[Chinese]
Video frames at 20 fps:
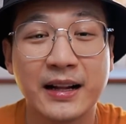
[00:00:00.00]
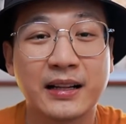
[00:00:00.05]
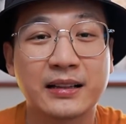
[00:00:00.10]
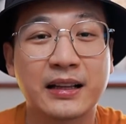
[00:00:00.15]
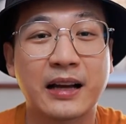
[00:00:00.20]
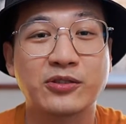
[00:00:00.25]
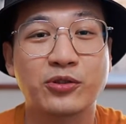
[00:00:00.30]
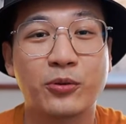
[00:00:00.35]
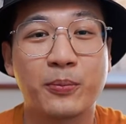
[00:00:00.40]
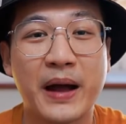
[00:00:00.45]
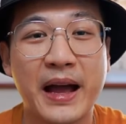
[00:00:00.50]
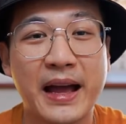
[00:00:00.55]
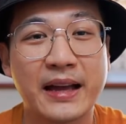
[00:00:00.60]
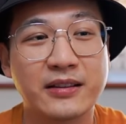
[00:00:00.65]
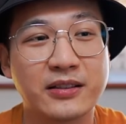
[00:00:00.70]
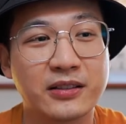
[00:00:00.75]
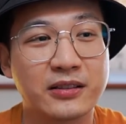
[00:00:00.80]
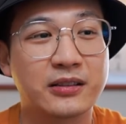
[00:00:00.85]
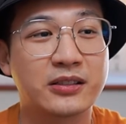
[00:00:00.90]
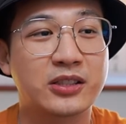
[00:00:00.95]
他就派
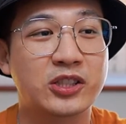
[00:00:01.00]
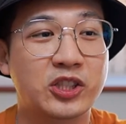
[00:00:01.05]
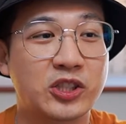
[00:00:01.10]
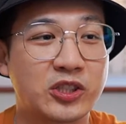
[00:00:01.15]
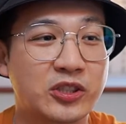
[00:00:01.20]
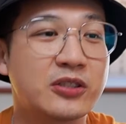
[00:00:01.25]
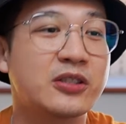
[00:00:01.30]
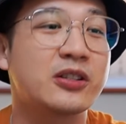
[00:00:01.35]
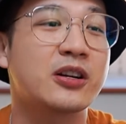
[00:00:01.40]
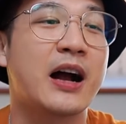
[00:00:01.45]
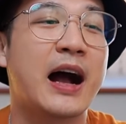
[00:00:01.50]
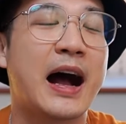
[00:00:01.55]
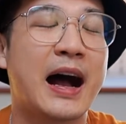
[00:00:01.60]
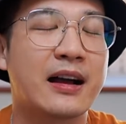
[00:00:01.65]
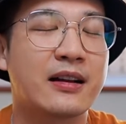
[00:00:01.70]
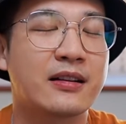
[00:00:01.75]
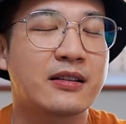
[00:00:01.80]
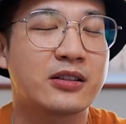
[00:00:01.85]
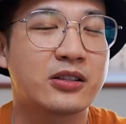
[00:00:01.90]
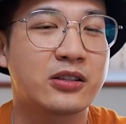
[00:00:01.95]
这个使者啊，
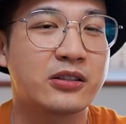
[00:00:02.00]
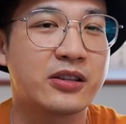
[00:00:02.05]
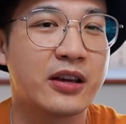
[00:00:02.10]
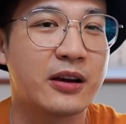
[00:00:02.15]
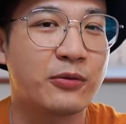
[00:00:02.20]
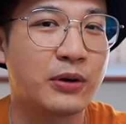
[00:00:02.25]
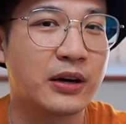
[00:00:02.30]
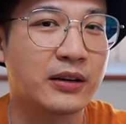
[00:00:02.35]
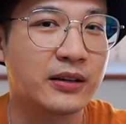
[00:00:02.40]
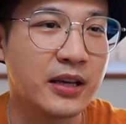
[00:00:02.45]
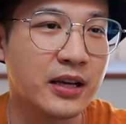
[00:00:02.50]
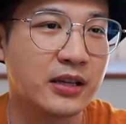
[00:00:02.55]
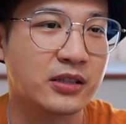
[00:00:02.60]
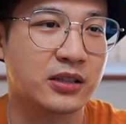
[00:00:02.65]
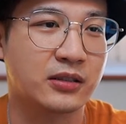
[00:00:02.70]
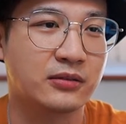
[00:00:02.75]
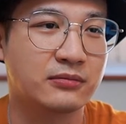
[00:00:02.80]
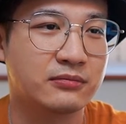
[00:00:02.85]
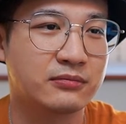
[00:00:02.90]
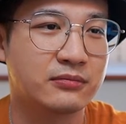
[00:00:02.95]
是前往邺城